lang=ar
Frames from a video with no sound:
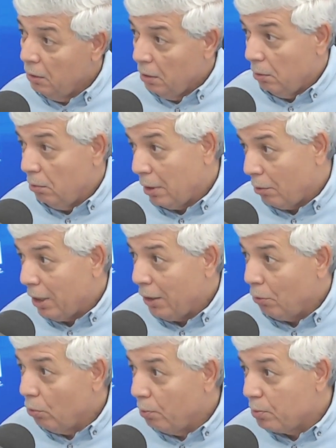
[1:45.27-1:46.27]

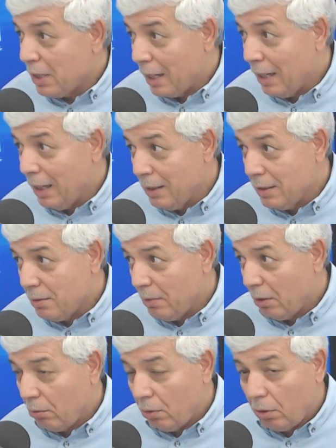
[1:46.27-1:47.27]
ولو بصراحة يلزمنا
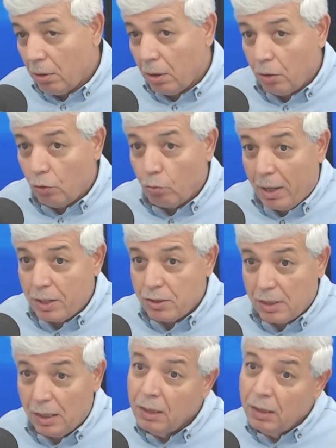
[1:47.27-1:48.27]
نقر نقروا
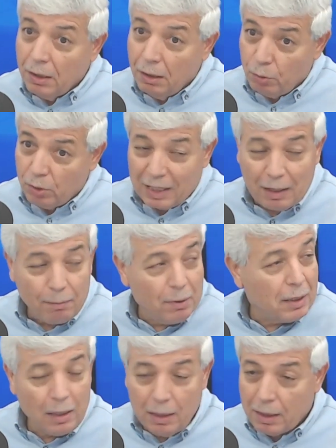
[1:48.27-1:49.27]
بحاجة
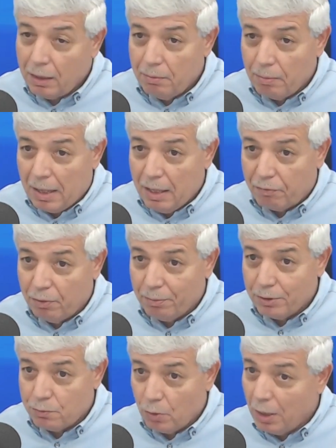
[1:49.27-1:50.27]
المنتخبات اللي معانا في
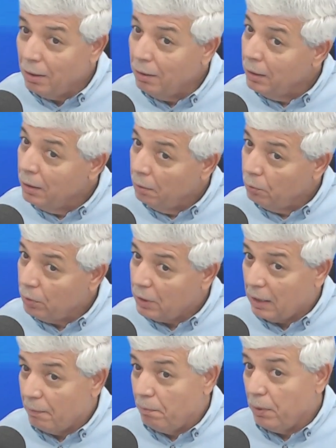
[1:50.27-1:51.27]
المجموعة
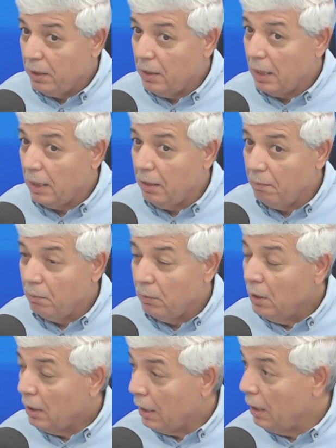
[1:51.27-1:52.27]
المنتخب بعيد عليهم
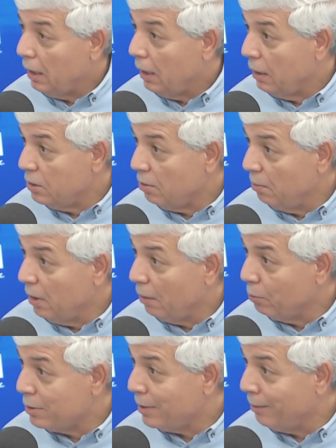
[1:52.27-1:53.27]
على جميع
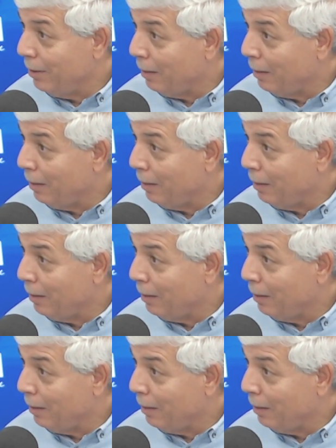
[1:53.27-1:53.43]
المستويات